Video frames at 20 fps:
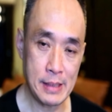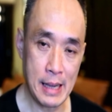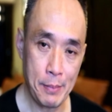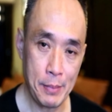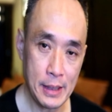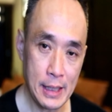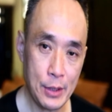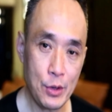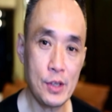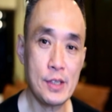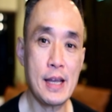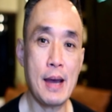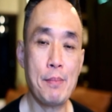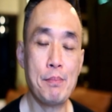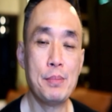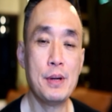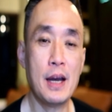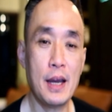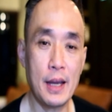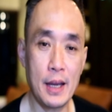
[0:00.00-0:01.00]
3มิติด้วยซ้ำ
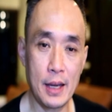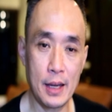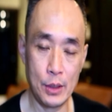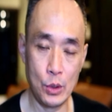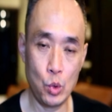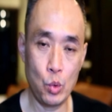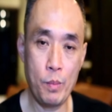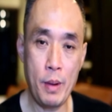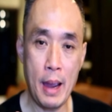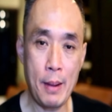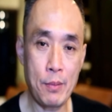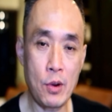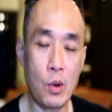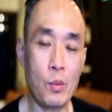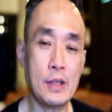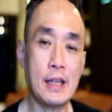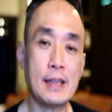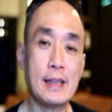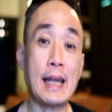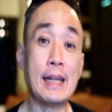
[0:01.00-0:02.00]
เพื่อดูแบบก่อนว่า
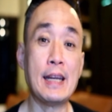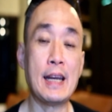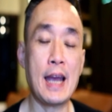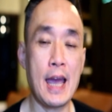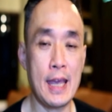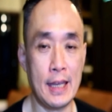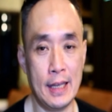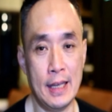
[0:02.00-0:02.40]
จะตัดยังไง